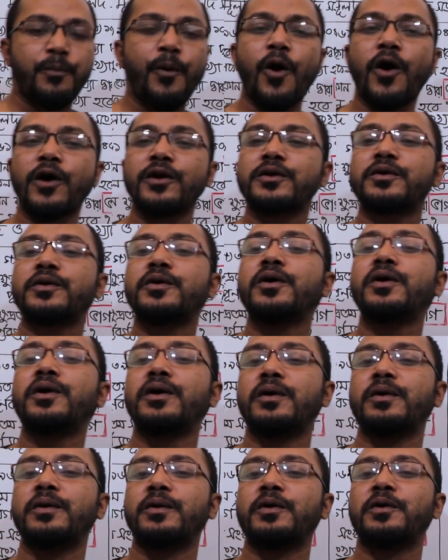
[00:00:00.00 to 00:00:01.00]
বর্গ
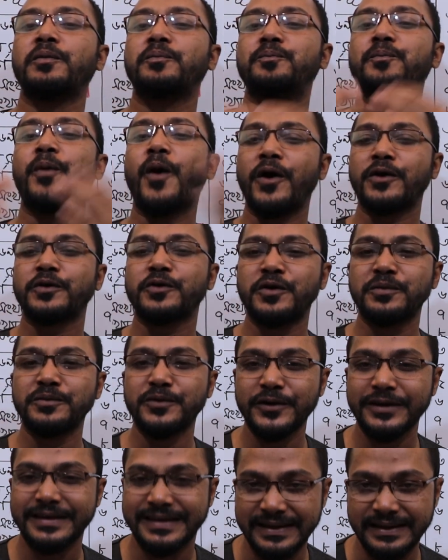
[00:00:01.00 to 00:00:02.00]
ও
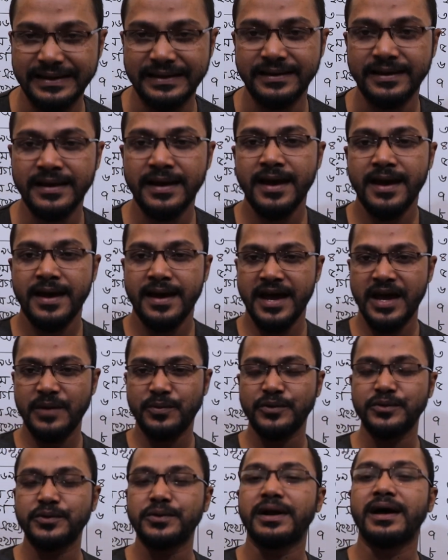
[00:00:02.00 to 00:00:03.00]
বর্গমূল কি হ্যাঁ
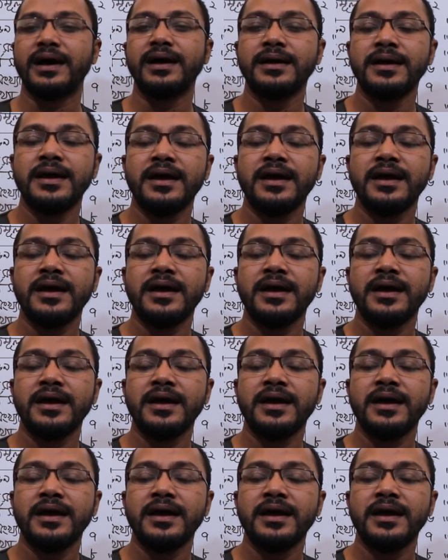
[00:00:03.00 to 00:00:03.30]
বন্ধুরা